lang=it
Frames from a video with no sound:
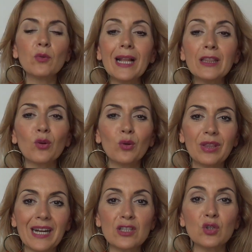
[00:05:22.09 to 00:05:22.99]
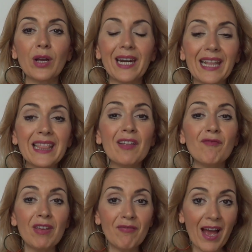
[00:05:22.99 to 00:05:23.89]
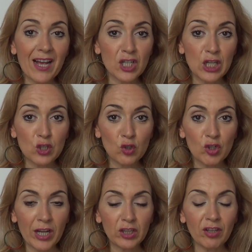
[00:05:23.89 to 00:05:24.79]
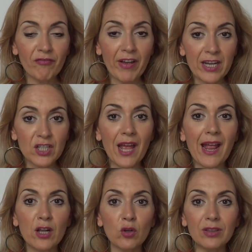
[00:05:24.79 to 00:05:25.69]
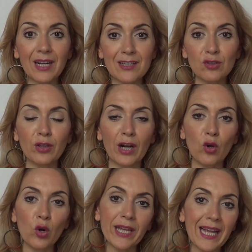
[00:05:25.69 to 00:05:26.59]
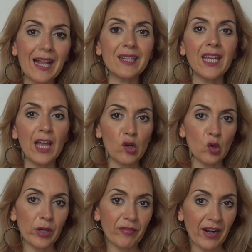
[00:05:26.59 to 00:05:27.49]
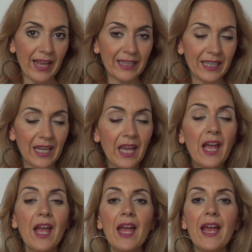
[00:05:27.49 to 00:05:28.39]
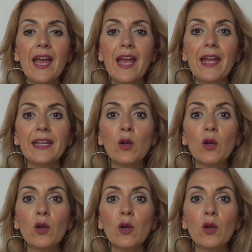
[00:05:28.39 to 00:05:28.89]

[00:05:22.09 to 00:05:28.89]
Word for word: un altro contrasto che rende vivace il soggetto invece è il contrasto tra colori caldi e colori freddi eh,